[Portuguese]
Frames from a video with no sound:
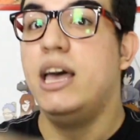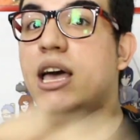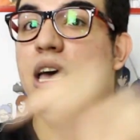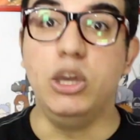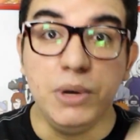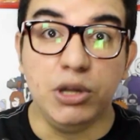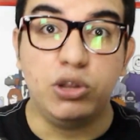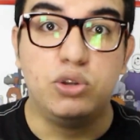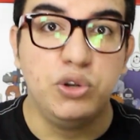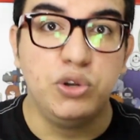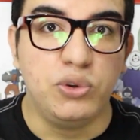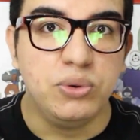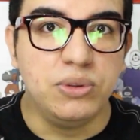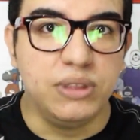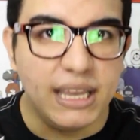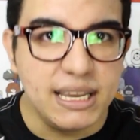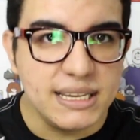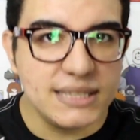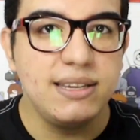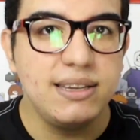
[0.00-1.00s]
E o intuito
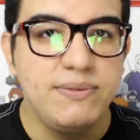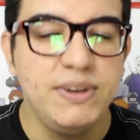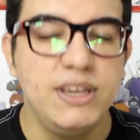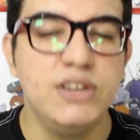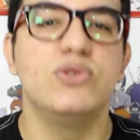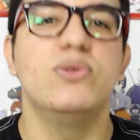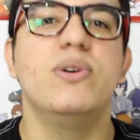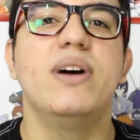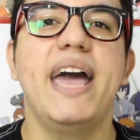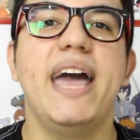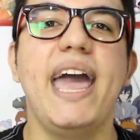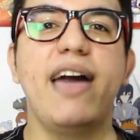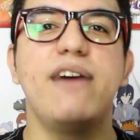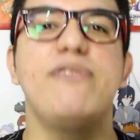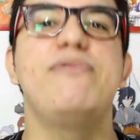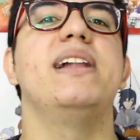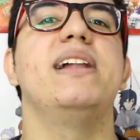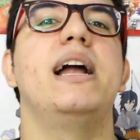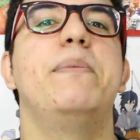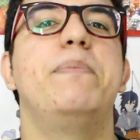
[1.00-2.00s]
desse vídeo é
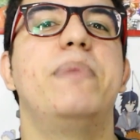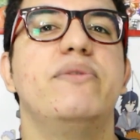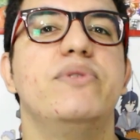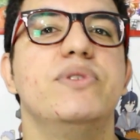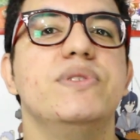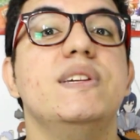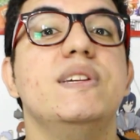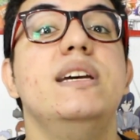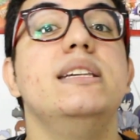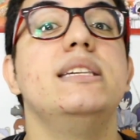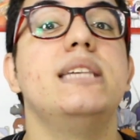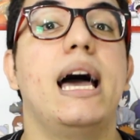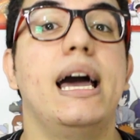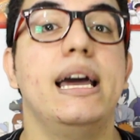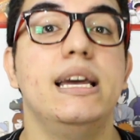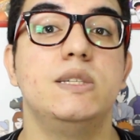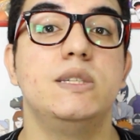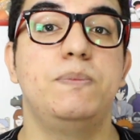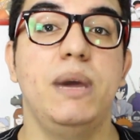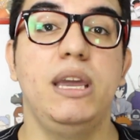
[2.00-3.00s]
falar para vocês a
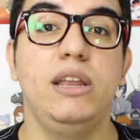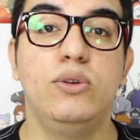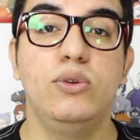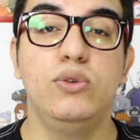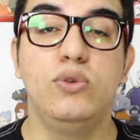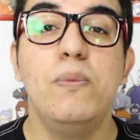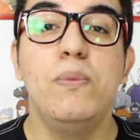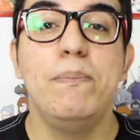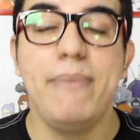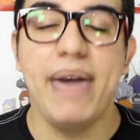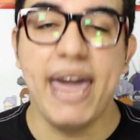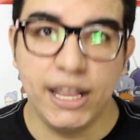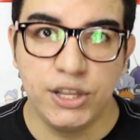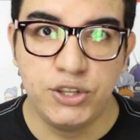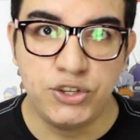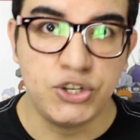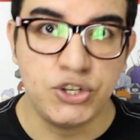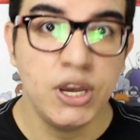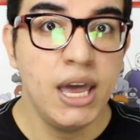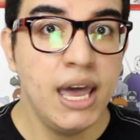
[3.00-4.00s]
respeito do
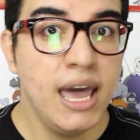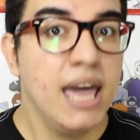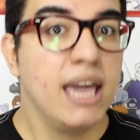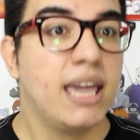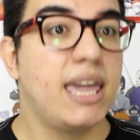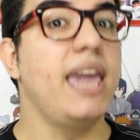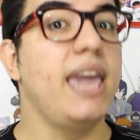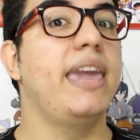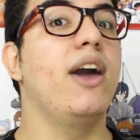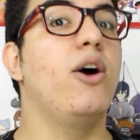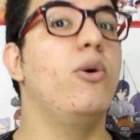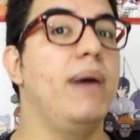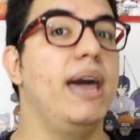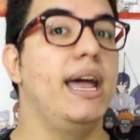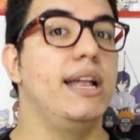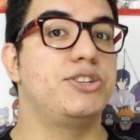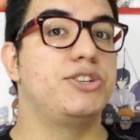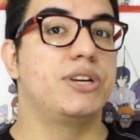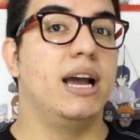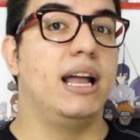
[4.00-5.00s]
Matt. Quem que é o
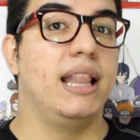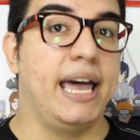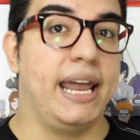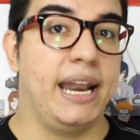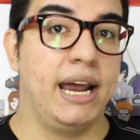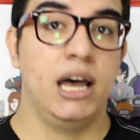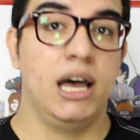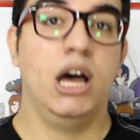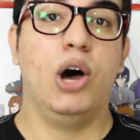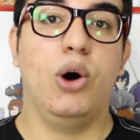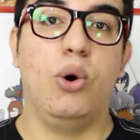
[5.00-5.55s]
Matt, galera?